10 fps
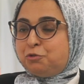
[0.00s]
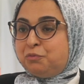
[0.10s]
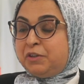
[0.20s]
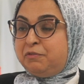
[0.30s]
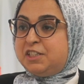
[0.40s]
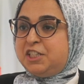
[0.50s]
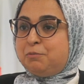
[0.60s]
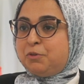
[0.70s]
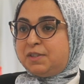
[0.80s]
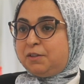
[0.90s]
trouve
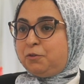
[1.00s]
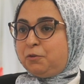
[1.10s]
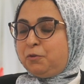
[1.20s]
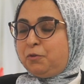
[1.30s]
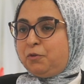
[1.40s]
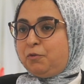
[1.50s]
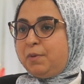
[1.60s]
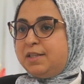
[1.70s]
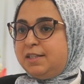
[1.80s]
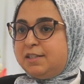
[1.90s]
effectivement, c'est que
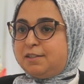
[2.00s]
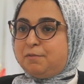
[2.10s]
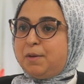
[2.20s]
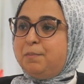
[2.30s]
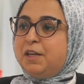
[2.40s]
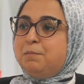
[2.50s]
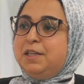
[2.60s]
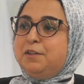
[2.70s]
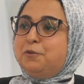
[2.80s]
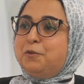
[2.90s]
Matisse m'a
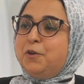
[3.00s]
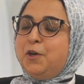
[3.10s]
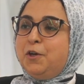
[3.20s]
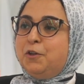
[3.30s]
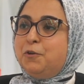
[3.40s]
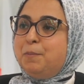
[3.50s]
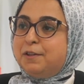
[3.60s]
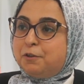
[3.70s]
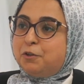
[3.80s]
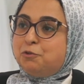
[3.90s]
permis de, de,
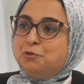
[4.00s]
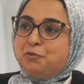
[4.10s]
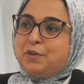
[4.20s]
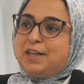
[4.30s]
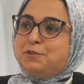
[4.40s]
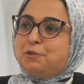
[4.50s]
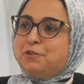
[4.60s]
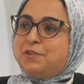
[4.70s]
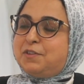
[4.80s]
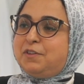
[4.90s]
mettre du vrai
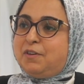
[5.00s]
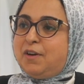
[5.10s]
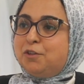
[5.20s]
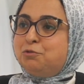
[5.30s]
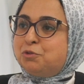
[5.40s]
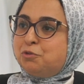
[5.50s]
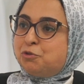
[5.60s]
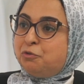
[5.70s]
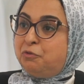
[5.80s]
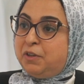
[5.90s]
sens à tout ce que
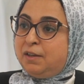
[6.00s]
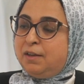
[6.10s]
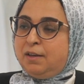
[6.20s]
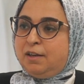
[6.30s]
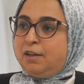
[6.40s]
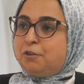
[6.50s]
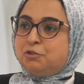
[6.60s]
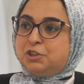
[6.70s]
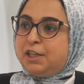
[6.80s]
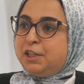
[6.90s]
je fais.
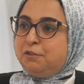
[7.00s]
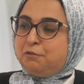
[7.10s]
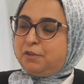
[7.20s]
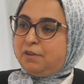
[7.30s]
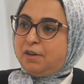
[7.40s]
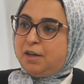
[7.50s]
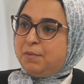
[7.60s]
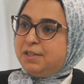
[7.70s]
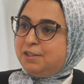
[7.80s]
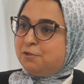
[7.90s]
Quand j'arrive à
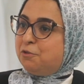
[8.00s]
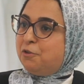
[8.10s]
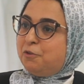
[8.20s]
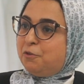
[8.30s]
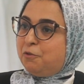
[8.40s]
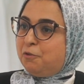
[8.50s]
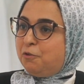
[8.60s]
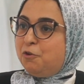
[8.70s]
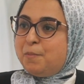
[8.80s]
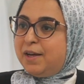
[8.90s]
Matisse
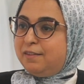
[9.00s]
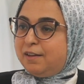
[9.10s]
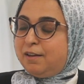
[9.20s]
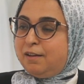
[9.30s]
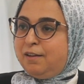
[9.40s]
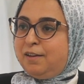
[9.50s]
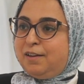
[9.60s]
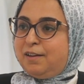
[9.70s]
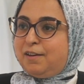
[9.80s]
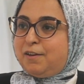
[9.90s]
le matin,
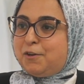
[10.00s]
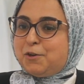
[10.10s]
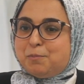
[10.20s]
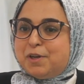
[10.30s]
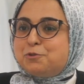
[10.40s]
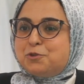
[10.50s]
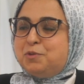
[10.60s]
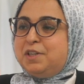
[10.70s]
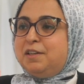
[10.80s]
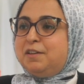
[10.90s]
euh, bah, je
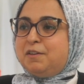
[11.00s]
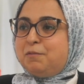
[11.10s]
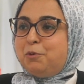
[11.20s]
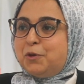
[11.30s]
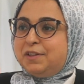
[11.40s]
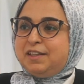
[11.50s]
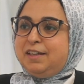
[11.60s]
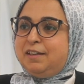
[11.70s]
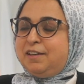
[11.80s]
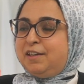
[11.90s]
suis euh,
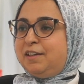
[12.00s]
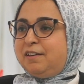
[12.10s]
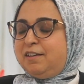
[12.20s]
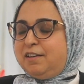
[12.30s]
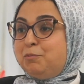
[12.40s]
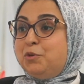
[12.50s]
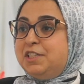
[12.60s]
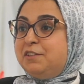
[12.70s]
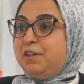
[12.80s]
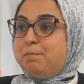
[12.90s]
portée et,
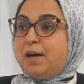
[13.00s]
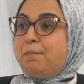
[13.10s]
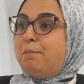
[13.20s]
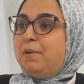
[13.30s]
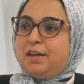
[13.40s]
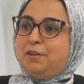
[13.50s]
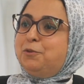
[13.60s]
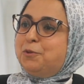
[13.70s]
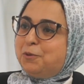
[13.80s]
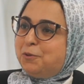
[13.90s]
motivée par plein
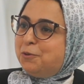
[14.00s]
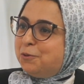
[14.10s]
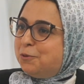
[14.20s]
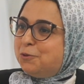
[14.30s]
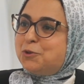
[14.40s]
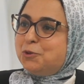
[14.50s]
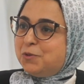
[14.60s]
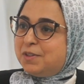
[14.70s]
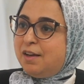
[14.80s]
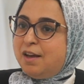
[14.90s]
de,
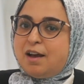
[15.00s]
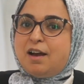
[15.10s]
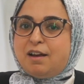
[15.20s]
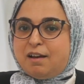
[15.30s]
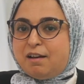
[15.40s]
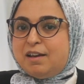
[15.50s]
choses, mm.